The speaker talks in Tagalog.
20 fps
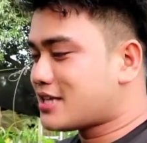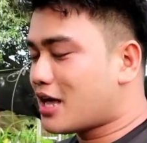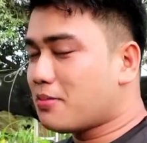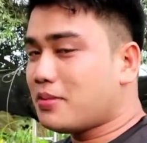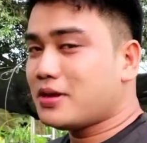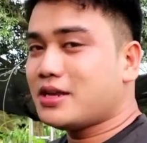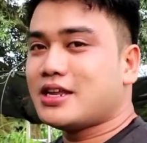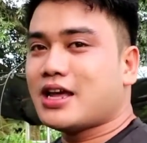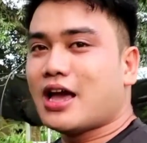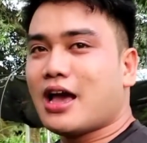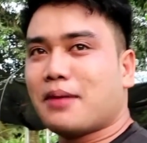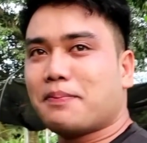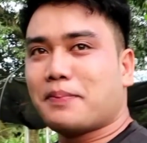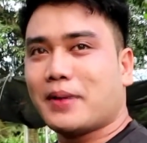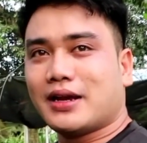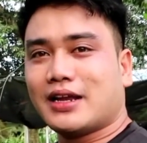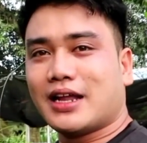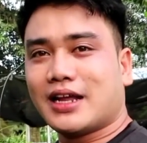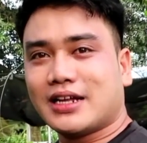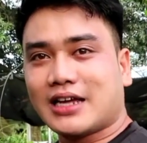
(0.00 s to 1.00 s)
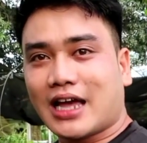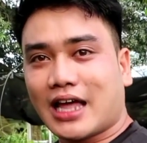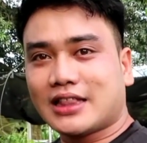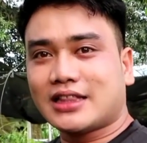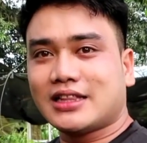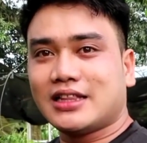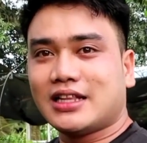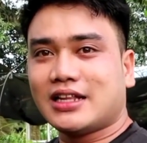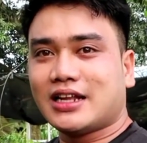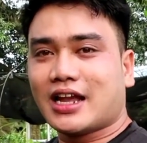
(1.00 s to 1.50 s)
Sabi niya, pag nag-cut
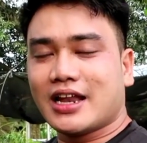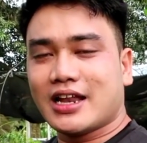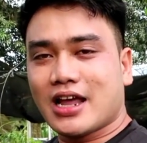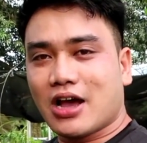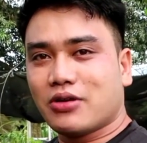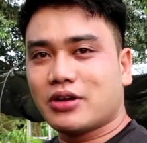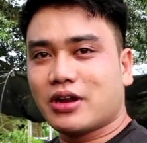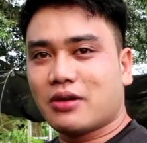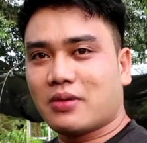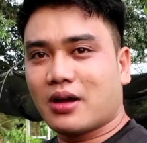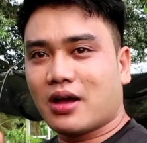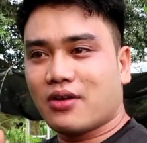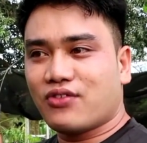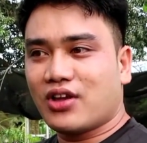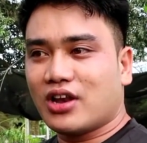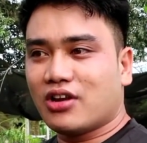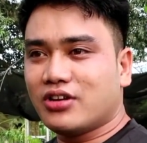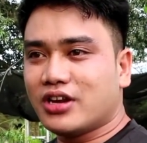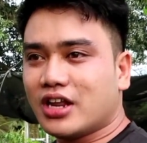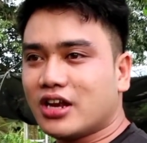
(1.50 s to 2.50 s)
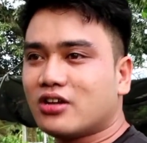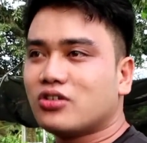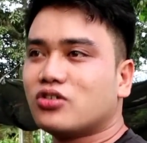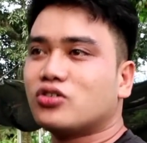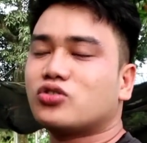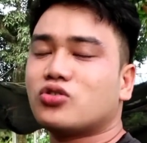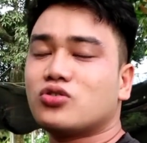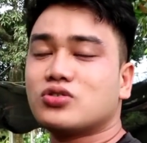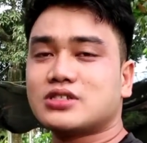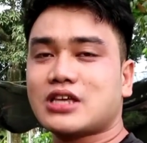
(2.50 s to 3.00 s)
ka daw ng mga
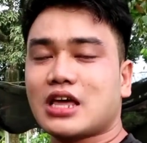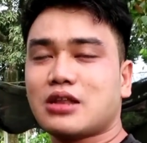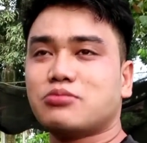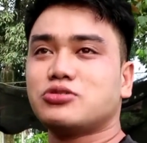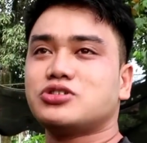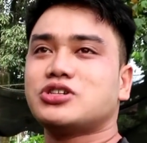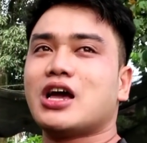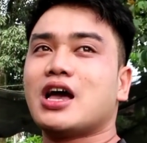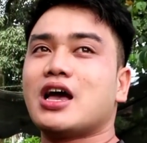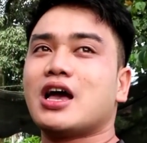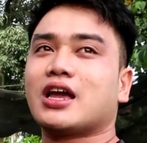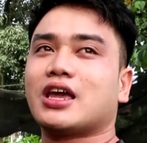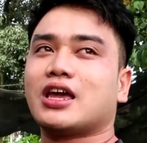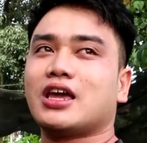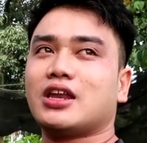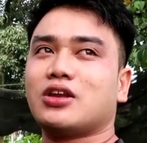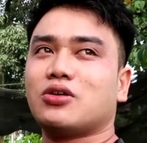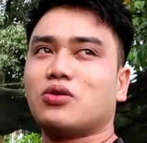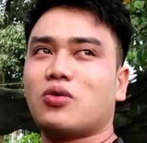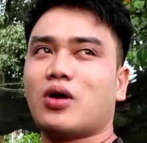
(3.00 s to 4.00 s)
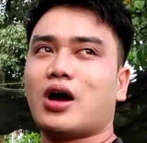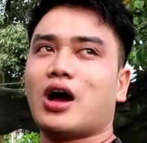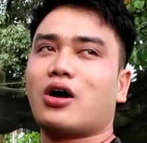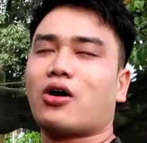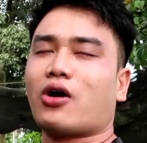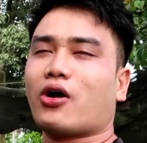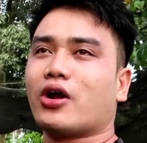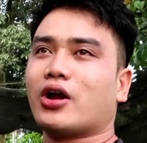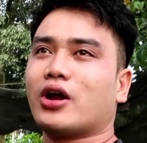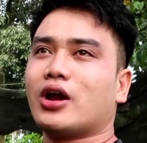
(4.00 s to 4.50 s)
philodendron, kung saan mo siya kinuha
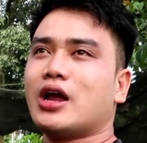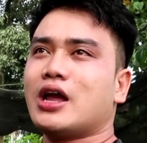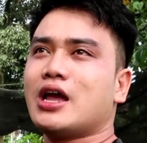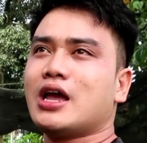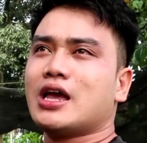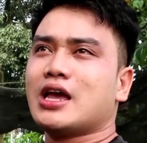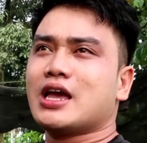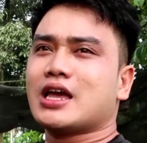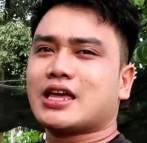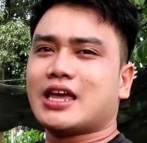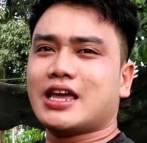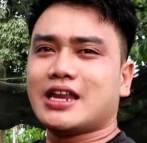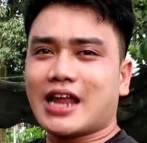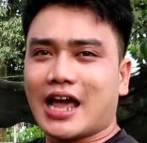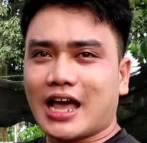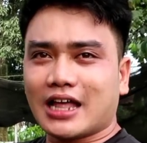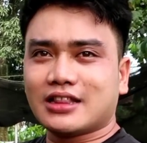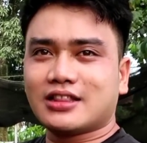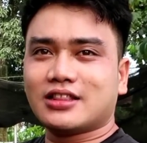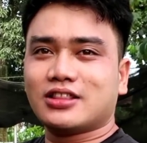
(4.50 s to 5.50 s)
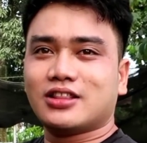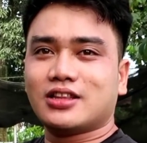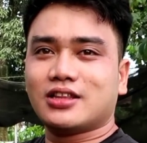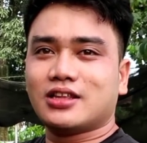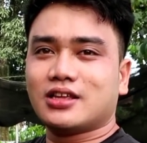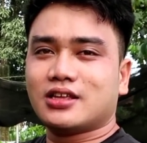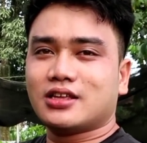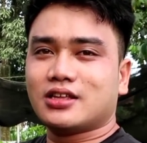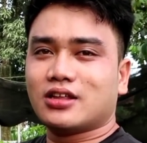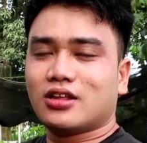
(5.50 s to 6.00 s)
or kinat,
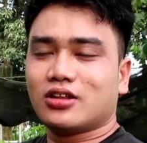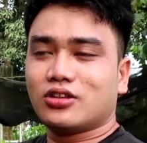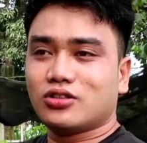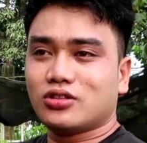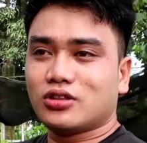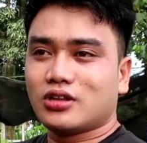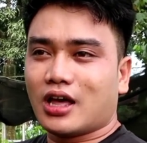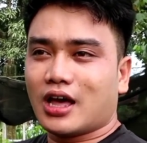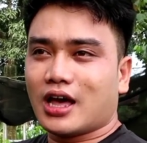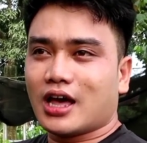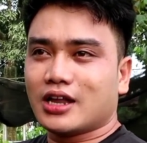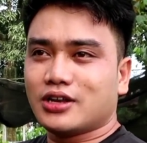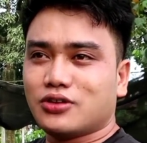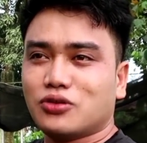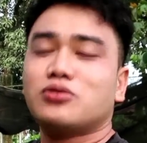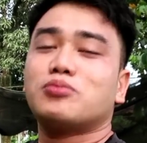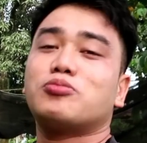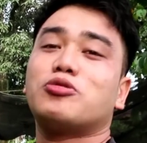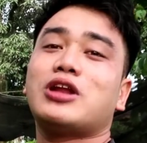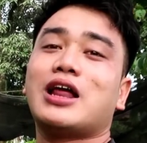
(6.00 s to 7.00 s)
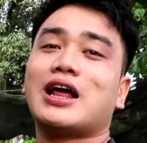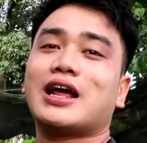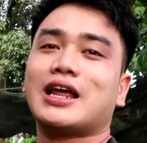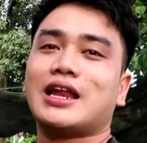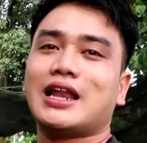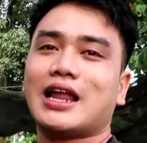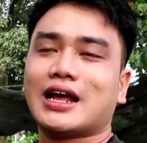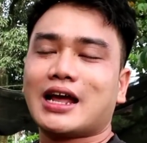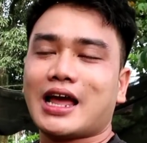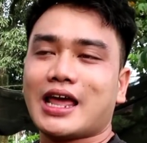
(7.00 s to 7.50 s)
uh, ah, doon mo nang
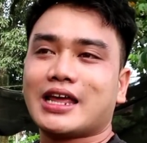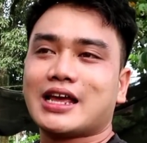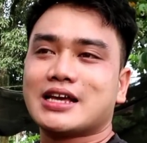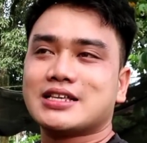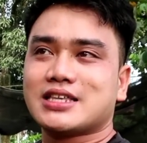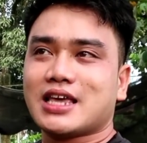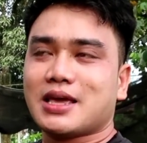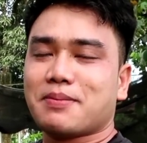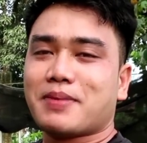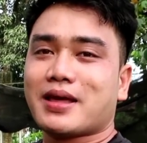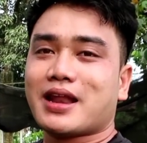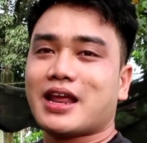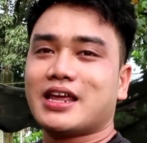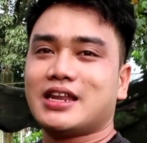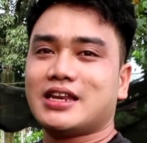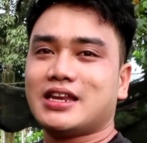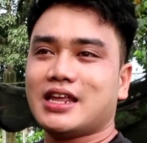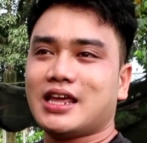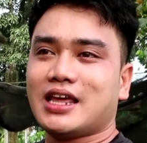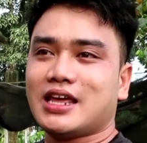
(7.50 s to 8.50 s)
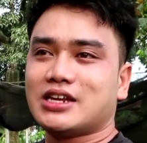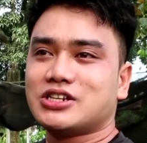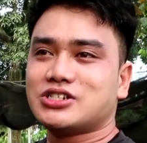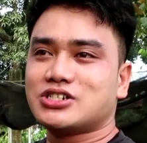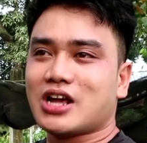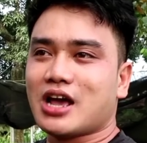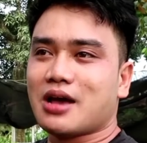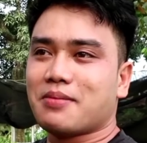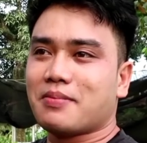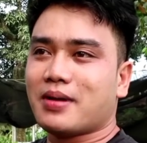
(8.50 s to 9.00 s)
ilagay kasi para hindi
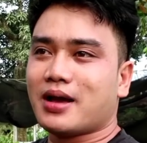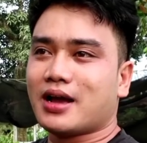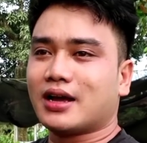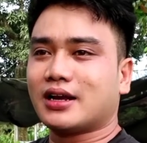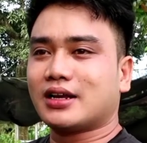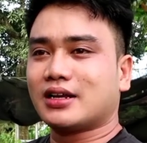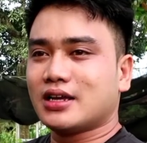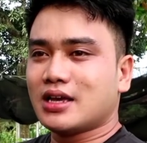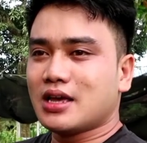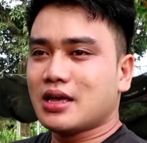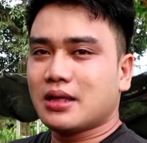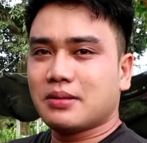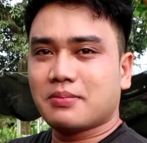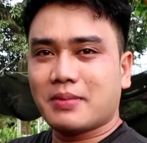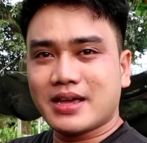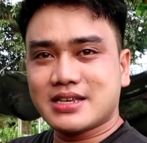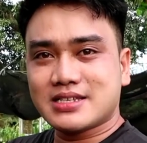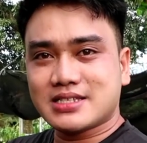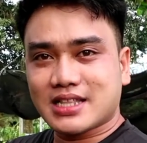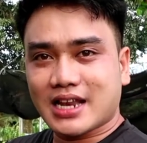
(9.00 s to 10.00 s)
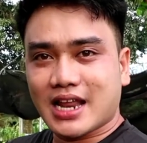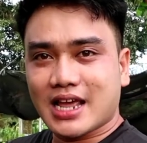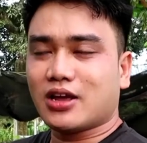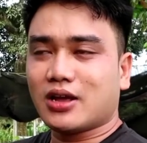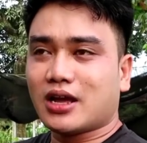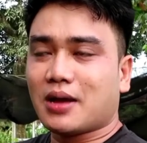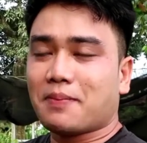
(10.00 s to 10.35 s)
siya mag may stress.